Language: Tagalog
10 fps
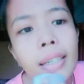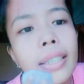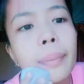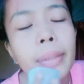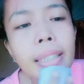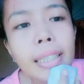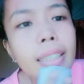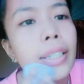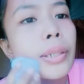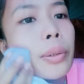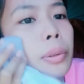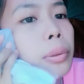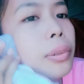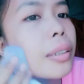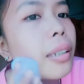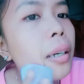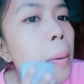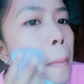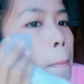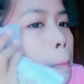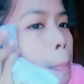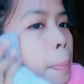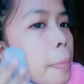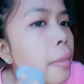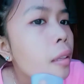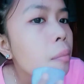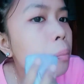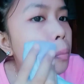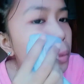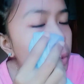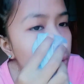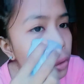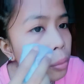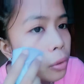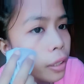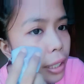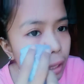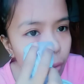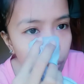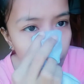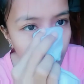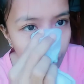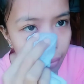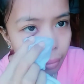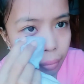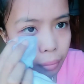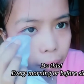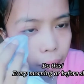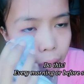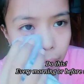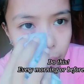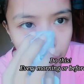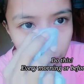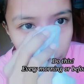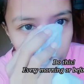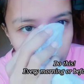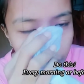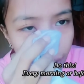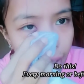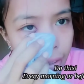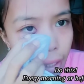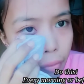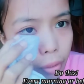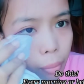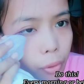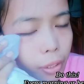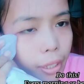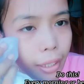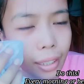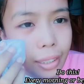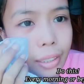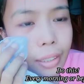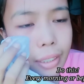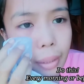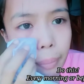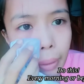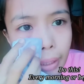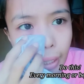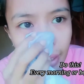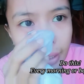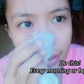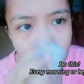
depende sa iyo kung gusto mong ihinto na gawin mo siya guys every morning. At isa pa guys,